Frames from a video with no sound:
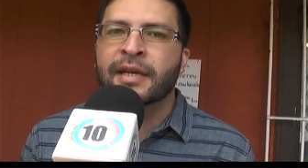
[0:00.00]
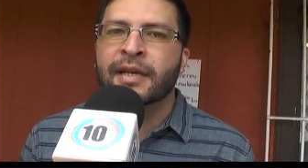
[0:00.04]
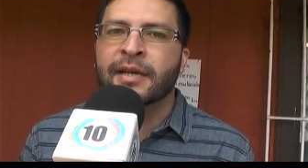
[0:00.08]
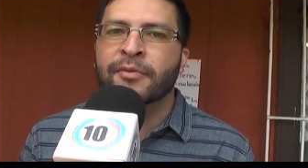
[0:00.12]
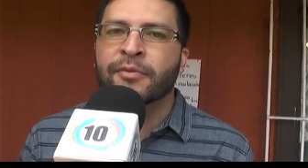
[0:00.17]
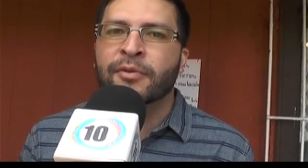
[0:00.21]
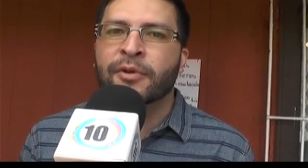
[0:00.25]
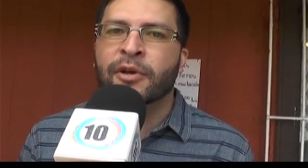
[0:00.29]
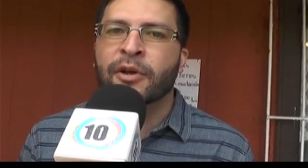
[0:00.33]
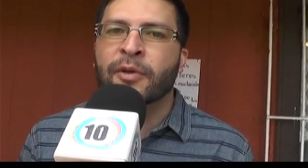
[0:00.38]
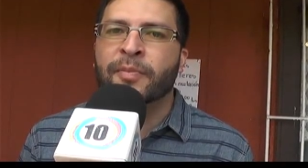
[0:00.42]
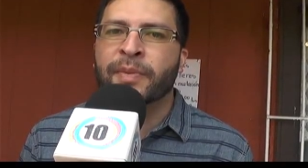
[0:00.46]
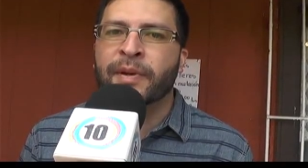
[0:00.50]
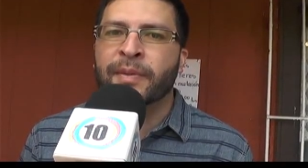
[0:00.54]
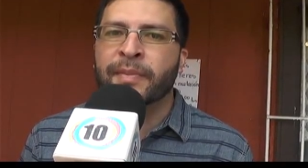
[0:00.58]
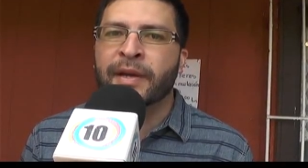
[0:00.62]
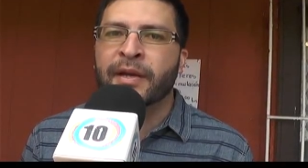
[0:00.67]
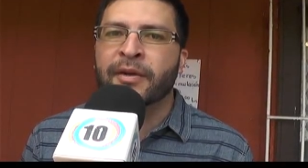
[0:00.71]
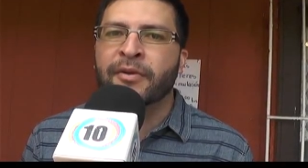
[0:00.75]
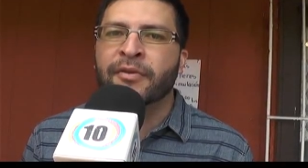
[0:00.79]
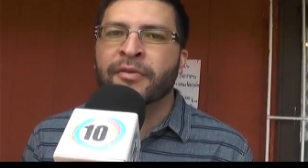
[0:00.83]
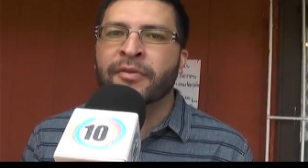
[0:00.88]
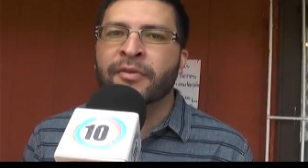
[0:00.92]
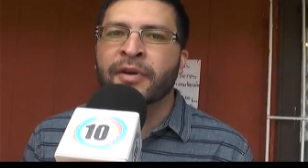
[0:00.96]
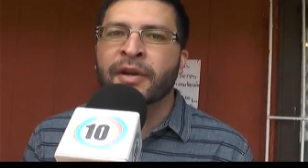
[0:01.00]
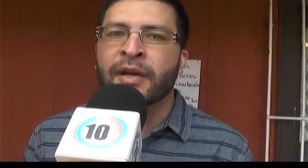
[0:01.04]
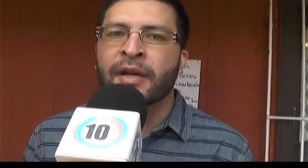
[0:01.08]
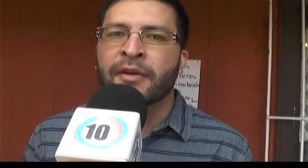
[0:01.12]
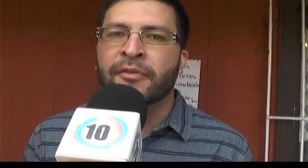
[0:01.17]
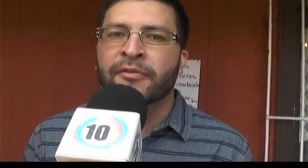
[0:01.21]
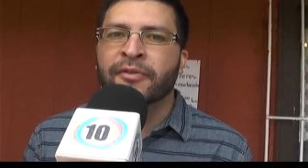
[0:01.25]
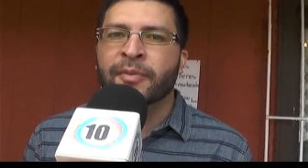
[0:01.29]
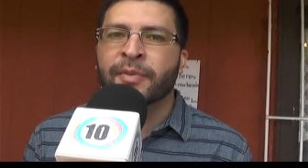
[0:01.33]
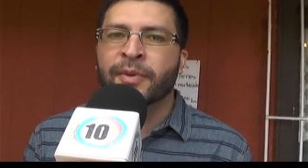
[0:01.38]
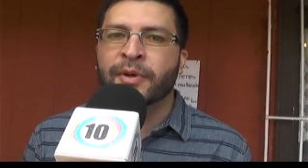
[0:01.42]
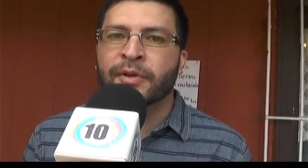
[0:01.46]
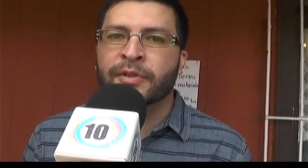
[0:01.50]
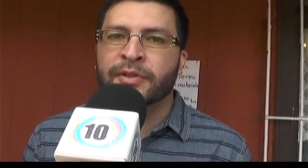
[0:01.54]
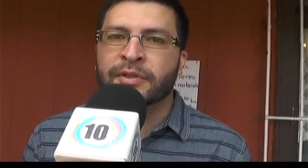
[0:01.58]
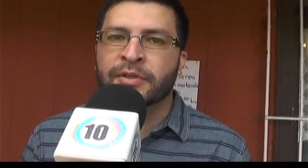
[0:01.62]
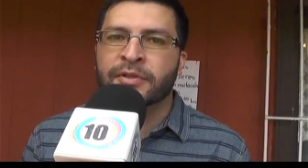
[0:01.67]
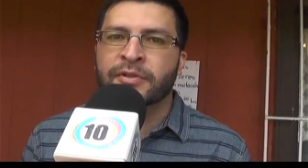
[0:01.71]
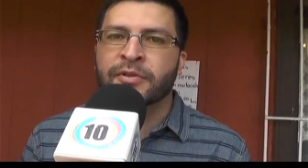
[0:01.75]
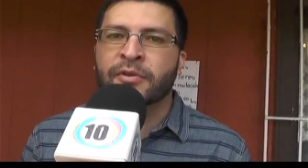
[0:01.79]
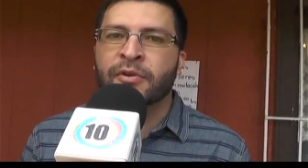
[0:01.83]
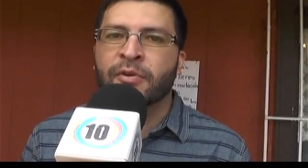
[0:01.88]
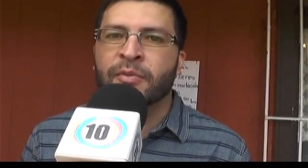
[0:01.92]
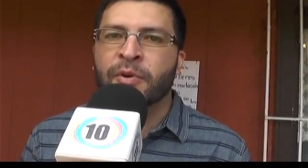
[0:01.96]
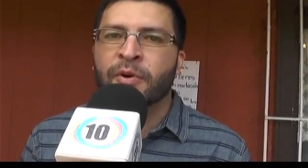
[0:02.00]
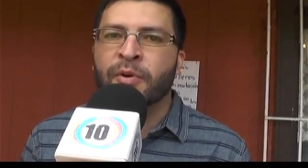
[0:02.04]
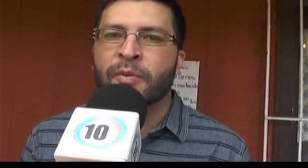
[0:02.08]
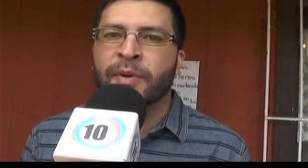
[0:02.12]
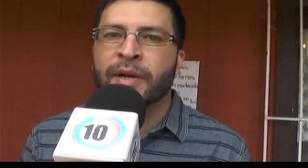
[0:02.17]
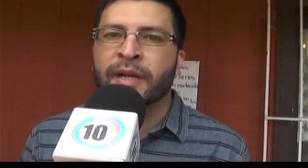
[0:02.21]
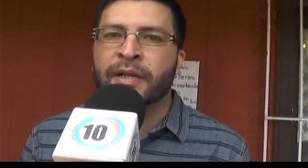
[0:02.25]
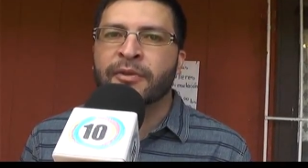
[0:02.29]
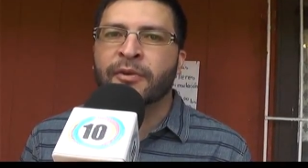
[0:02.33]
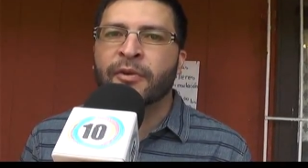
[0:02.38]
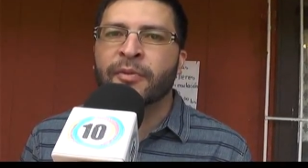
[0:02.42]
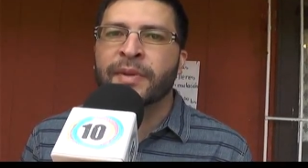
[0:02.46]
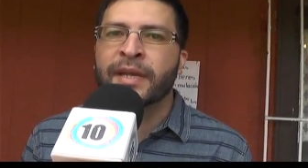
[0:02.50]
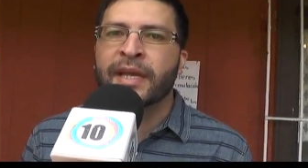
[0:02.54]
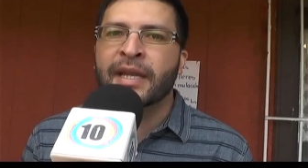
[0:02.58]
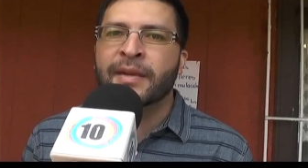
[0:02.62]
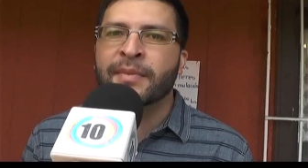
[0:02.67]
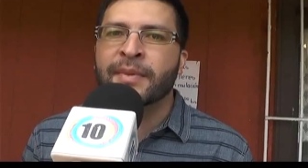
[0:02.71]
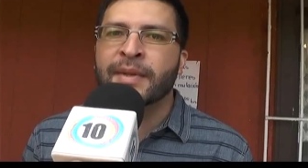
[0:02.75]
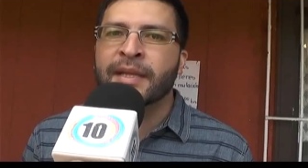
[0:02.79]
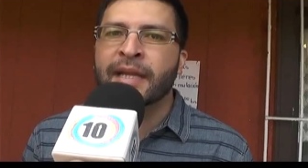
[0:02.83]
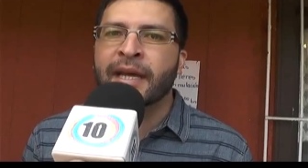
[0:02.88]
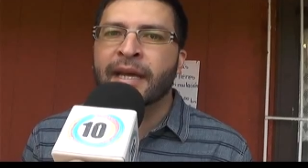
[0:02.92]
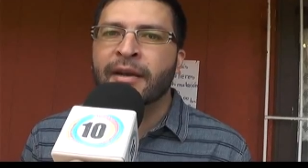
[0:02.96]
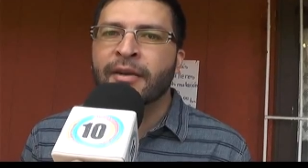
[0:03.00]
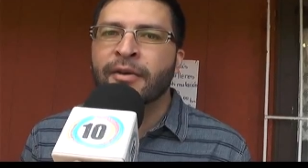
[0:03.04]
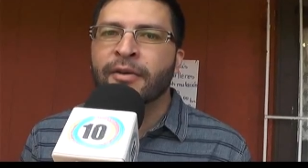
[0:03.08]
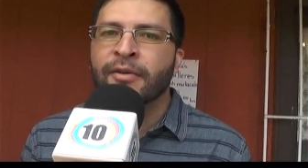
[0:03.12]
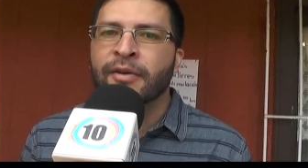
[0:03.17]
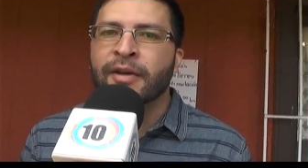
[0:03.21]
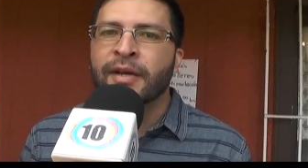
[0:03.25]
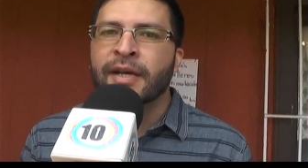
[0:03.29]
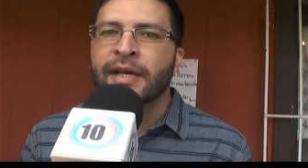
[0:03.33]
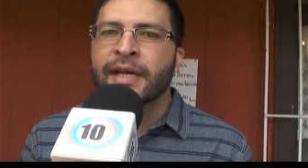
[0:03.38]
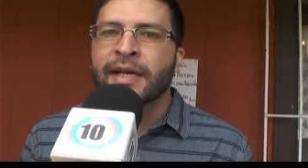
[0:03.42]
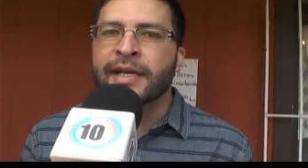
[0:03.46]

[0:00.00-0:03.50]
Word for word: eh, uno de los primeros fuimos nosotros como Comuna de Tocopilla en imitarlo